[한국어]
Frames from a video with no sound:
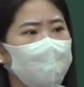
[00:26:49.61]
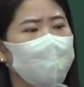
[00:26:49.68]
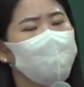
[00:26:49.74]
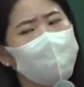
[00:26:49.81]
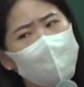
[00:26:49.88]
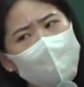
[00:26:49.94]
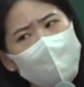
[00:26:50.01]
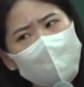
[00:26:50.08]

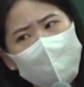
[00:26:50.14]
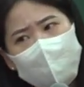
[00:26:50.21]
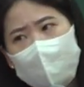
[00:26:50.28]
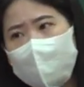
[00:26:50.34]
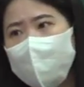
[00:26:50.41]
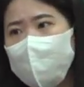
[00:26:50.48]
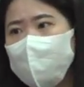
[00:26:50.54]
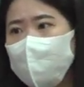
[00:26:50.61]
전혀
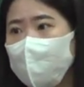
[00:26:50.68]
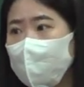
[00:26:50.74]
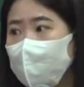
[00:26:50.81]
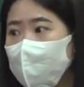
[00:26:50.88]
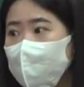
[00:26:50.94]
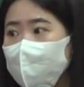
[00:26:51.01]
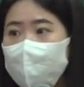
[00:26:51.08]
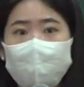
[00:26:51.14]
삶에서
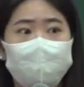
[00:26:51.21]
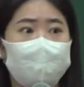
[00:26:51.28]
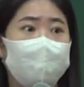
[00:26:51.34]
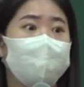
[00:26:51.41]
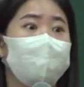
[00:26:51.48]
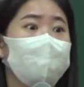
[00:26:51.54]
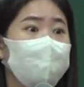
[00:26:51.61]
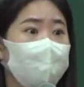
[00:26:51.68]
하나님 말씀
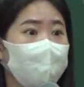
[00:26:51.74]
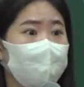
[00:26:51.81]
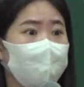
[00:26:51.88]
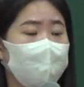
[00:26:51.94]
안 믿어.